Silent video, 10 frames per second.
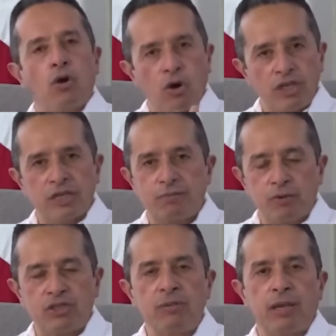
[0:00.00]
hoy es
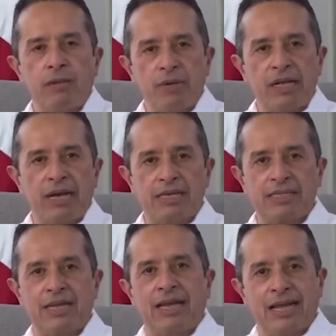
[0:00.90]
posible
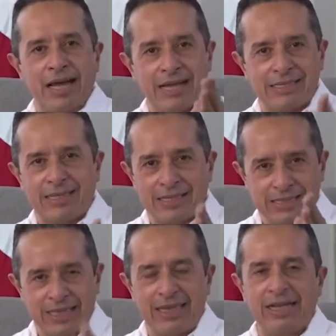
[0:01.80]
aplicarse la
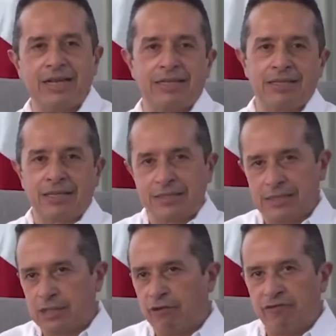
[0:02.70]
AstraZeneca, que es la que se
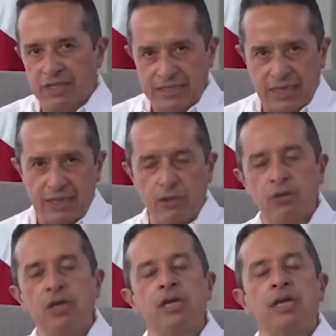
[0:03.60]
está ofreciendo